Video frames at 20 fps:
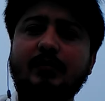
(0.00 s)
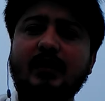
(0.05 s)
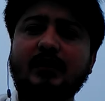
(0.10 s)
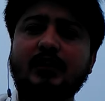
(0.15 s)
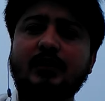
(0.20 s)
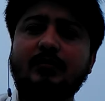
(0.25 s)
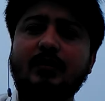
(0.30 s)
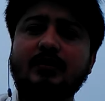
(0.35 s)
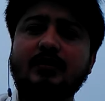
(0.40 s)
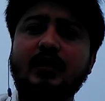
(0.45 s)

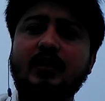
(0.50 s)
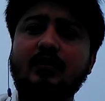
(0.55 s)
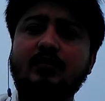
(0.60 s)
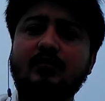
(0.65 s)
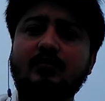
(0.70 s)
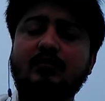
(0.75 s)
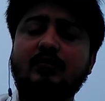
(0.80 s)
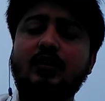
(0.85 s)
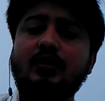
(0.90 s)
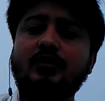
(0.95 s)
मातृभाषा
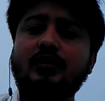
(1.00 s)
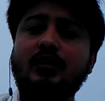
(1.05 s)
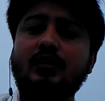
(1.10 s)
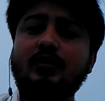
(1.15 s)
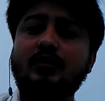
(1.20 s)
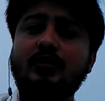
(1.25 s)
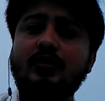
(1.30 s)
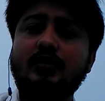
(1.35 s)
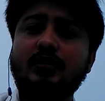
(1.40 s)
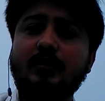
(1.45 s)
कल्चर
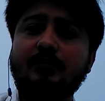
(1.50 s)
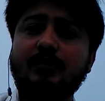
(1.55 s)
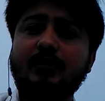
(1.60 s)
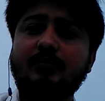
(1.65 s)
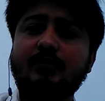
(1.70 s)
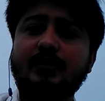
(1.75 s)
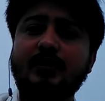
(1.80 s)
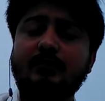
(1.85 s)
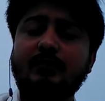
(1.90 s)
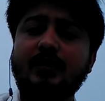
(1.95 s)
ये सब के
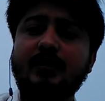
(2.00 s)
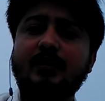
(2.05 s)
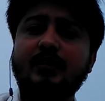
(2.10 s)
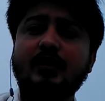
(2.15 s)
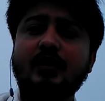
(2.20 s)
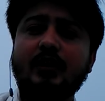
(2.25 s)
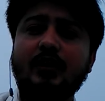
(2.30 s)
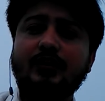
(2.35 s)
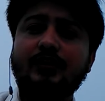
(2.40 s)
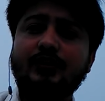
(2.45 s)
विषय में
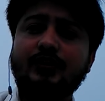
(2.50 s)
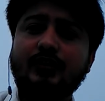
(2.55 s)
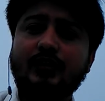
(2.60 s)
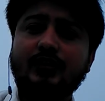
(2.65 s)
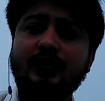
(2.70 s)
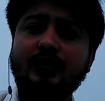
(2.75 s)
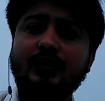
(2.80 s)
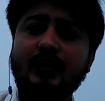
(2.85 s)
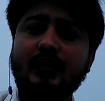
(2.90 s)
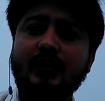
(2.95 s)
अधिक से
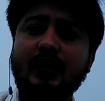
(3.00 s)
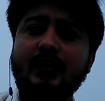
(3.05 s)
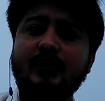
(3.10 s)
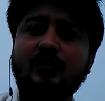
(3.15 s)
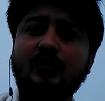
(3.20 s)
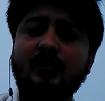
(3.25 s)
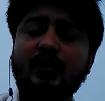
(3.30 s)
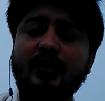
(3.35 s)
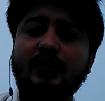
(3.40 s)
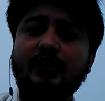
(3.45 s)
अधिक जानकारी
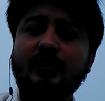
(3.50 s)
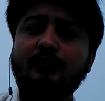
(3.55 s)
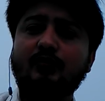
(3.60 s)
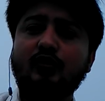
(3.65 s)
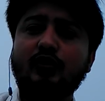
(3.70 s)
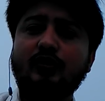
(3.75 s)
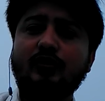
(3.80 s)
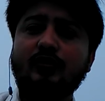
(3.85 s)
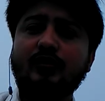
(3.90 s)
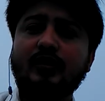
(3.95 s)
हो नैतिक
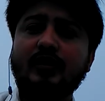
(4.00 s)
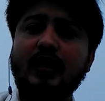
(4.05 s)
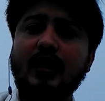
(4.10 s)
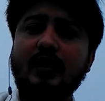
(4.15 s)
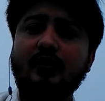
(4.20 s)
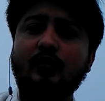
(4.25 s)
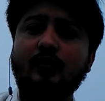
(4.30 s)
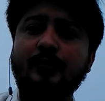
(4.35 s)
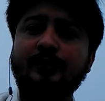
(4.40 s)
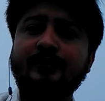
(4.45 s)
मूल्यों का
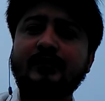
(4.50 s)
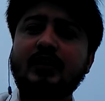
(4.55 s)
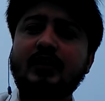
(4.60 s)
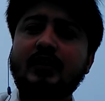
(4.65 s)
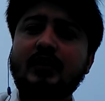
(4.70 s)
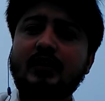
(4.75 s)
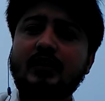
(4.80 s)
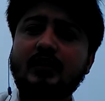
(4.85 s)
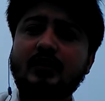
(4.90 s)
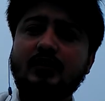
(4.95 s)
ज्ञान हो
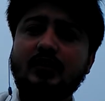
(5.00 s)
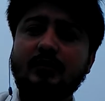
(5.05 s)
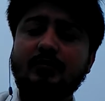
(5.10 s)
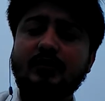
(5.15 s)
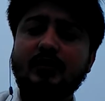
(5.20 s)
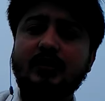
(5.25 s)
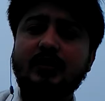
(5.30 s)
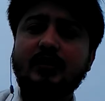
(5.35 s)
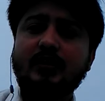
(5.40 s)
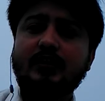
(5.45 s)
इन सब
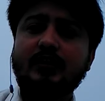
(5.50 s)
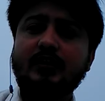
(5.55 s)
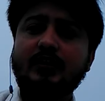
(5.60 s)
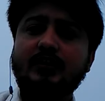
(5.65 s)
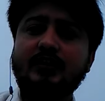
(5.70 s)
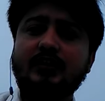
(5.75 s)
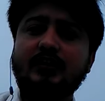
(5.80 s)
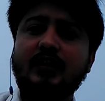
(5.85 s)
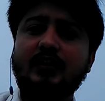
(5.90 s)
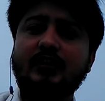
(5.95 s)
से रिलेटेड
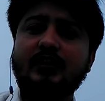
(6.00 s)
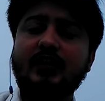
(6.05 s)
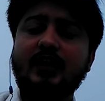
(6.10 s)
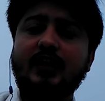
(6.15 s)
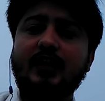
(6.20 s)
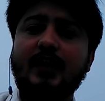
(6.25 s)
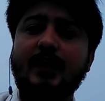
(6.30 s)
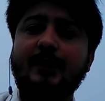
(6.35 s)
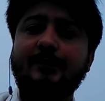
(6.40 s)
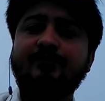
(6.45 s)
शिक्षा दिया
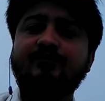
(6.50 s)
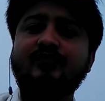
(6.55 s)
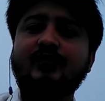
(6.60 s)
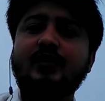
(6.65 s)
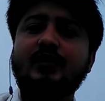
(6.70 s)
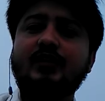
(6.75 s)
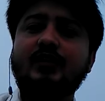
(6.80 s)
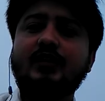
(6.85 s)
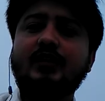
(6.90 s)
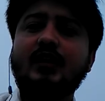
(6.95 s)
गया है
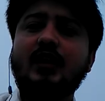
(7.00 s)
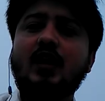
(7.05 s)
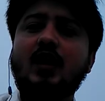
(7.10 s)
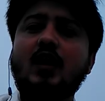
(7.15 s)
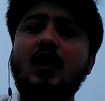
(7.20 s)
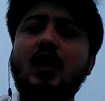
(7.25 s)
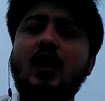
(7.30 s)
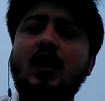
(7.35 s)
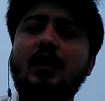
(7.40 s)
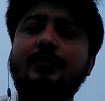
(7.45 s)
ठीक है
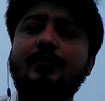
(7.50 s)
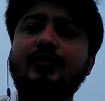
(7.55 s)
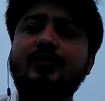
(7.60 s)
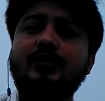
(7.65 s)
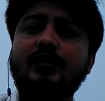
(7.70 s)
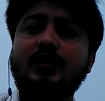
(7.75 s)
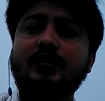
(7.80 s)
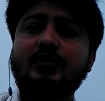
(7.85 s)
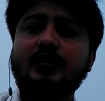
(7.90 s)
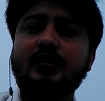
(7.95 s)
अब
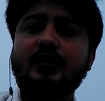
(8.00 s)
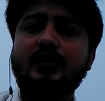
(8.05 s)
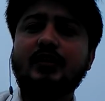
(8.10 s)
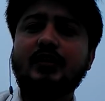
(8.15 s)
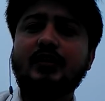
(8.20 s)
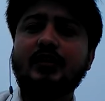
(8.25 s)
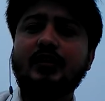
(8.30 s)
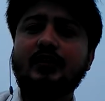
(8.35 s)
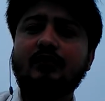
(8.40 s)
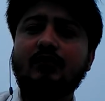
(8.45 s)
रिसर्च से
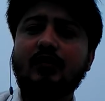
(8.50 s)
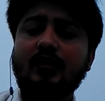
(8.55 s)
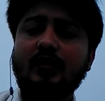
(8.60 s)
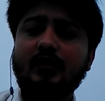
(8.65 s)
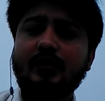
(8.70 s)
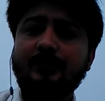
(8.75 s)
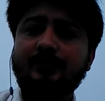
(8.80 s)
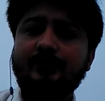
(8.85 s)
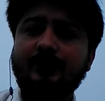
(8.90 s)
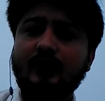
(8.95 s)
रिलेटेड वर्क
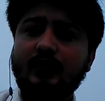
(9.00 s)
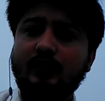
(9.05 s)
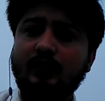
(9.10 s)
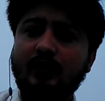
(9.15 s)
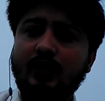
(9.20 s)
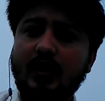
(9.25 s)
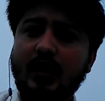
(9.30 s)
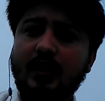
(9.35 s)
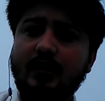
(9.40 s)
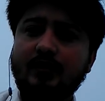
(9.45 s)

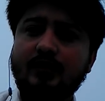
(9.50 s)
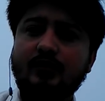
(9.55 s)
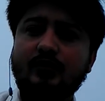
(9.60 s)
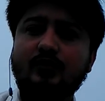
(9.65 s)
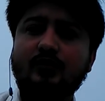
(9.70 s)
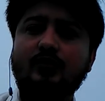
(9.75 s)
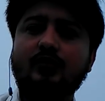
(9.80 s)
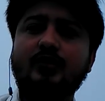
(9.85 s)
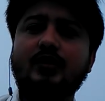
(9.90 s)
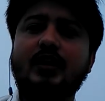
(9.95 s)
होना
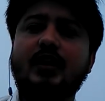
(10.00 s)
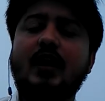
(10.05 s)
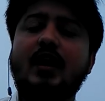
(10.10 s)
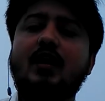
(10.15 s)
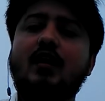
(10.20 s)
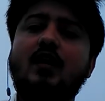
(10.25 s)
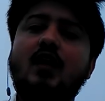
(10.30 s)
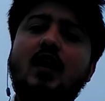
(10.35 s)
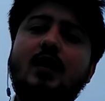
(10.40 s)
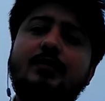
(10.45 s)
जरूरी है
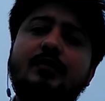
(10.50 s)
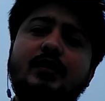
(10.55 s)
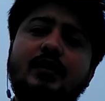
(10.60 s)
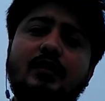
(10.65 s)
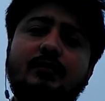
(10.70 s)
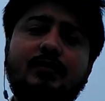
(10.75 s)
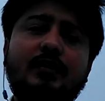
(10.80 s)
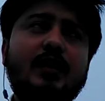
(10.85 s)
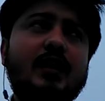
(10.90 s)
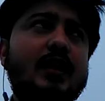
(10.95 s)
अब ये
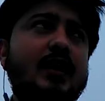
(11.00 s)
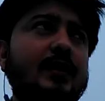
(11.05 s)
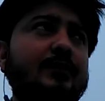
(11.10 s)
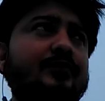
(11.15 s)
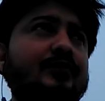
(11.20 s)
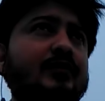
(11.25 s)
भी है